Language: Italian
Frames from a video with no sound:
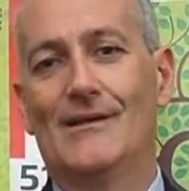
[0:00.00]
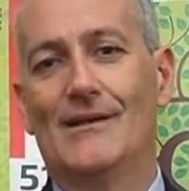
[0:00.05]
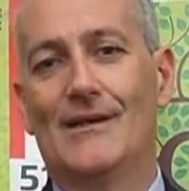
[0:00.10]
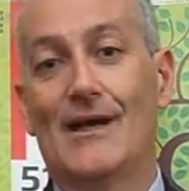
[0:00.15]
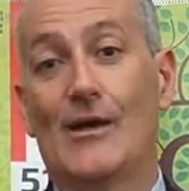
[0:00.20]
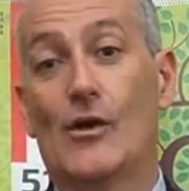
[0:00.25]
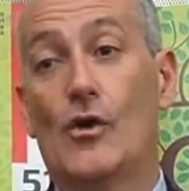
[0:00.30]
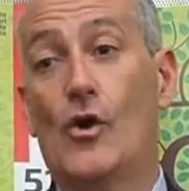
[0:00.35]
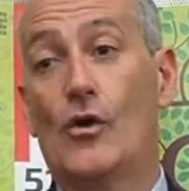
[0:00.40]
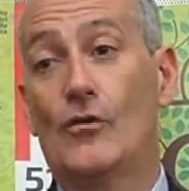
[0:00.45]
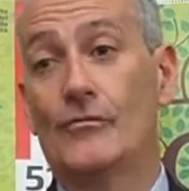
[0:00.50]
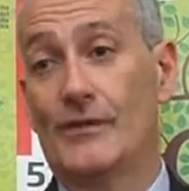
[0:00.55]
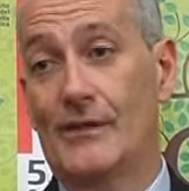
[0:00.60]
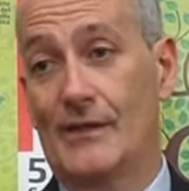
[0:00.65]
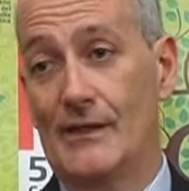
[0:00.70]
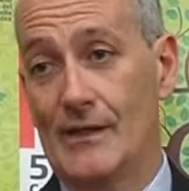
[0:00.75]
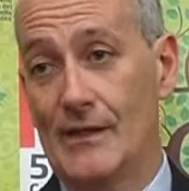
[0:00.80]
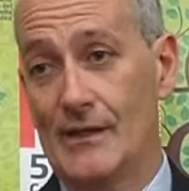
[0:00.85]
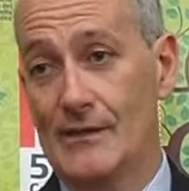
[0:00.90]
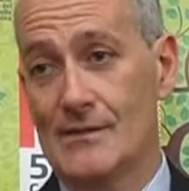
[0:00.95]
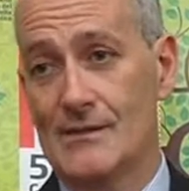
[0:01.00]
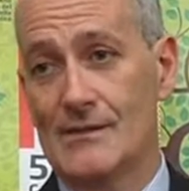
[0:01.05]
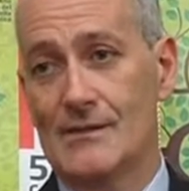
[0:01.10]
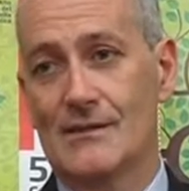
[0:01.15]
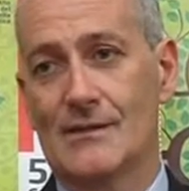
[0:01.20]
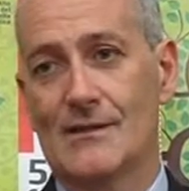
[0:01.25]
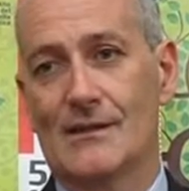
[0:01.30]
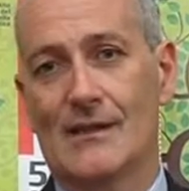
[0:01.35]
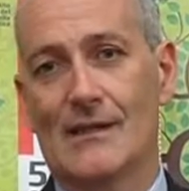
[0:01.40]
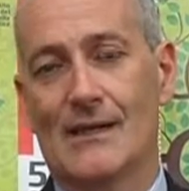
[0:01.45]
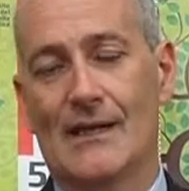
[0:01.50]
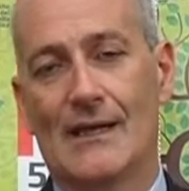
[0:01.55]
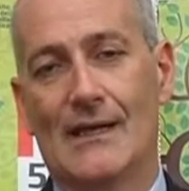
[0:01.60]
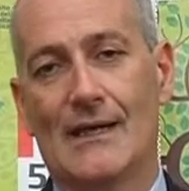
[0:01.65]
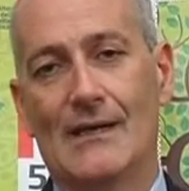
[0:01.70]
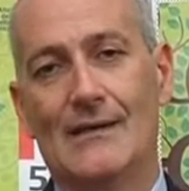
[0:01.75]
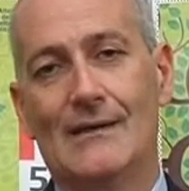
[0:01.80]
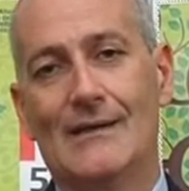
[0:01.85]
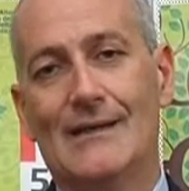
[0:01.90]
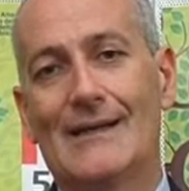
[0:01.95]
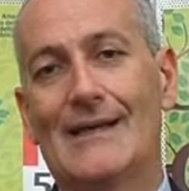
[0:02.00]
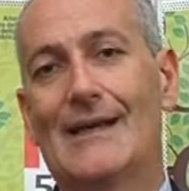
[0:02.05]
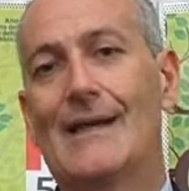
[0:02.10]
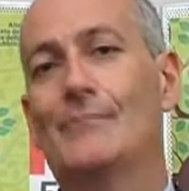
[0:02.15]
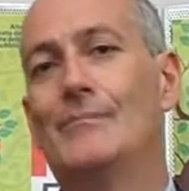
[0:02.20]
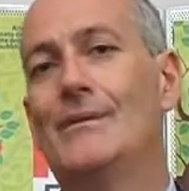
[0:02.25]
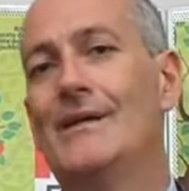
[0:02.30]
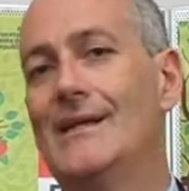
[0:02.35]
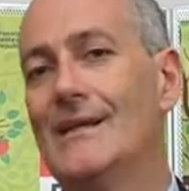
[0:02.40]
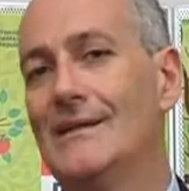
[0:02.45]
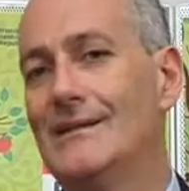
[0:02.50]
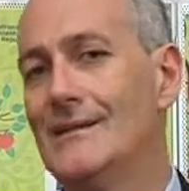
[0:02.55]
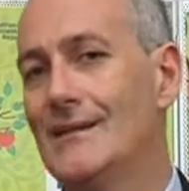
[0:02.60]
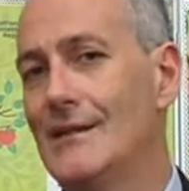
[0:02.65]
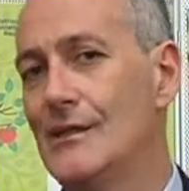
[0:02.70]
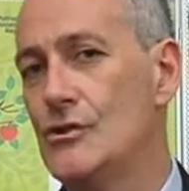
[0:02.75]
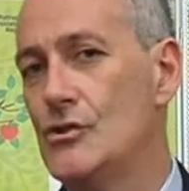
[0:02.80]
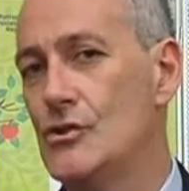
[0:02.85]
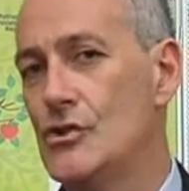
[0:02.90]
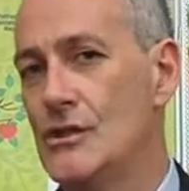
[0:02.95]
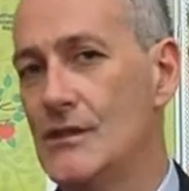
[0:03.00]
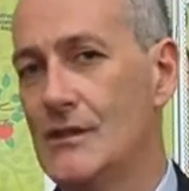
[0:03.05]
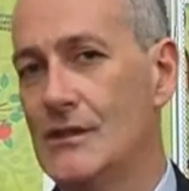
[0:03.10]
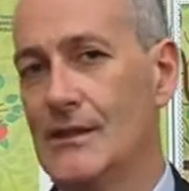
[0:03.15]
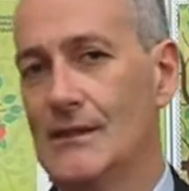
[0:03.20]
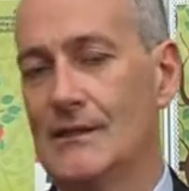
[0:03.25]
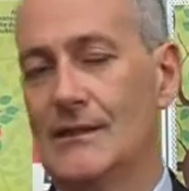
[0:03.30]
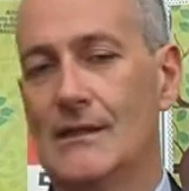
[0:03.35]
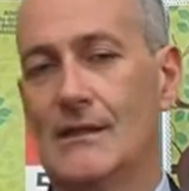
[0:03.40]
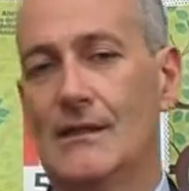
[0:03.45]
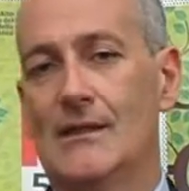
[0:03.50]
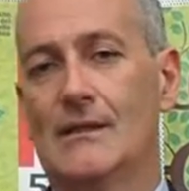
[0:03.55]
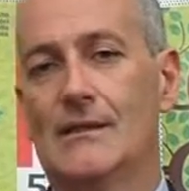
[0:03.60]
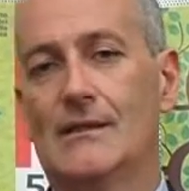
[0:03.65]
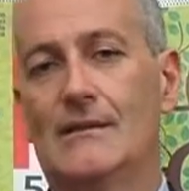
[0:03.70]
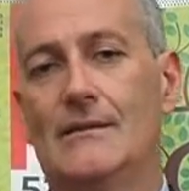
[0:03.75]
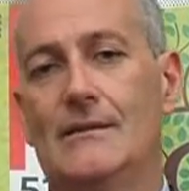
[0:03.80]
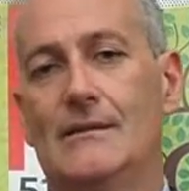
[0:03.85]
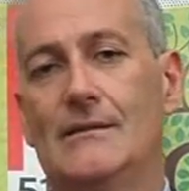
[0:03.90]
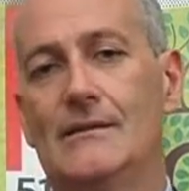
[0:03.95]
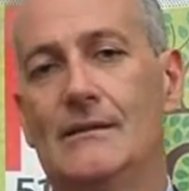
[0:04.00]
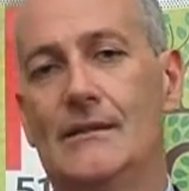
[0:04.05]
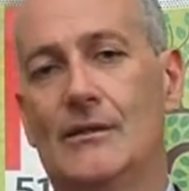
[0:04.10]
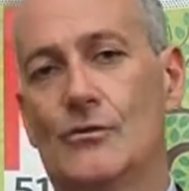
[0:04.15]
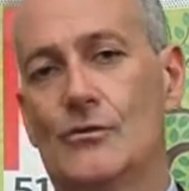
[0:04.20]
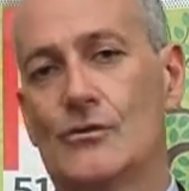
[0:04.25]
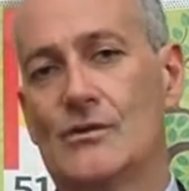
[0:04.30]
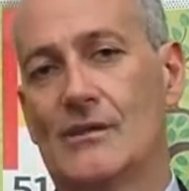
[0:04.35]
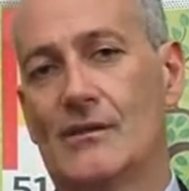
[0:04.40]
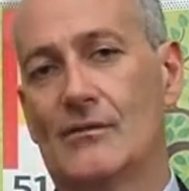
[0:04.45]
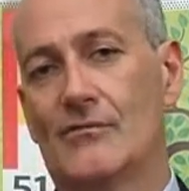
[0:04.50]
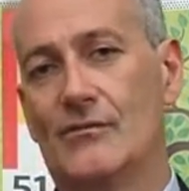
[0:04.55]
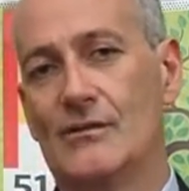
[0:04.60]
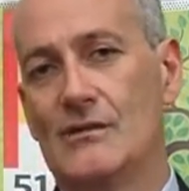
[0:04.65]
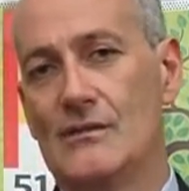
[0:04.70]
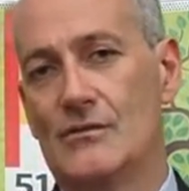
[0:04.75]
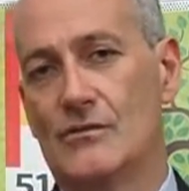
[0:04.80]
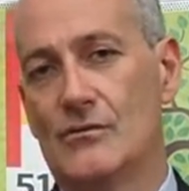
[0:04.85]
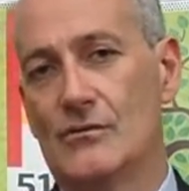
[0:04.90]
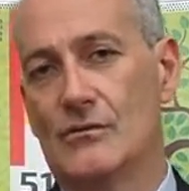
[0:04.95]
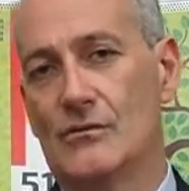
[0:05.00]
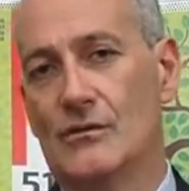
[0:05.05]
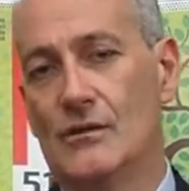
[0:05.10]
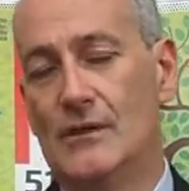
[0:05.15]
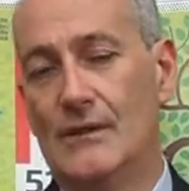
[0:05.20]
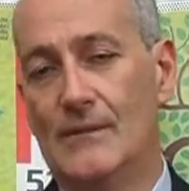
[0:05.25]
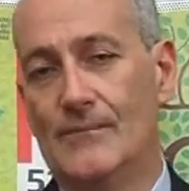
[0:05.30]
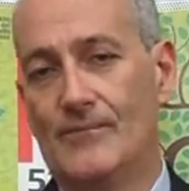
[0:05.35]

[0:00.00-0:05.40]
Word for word: la governance, la cabina di regia dell'intero servizio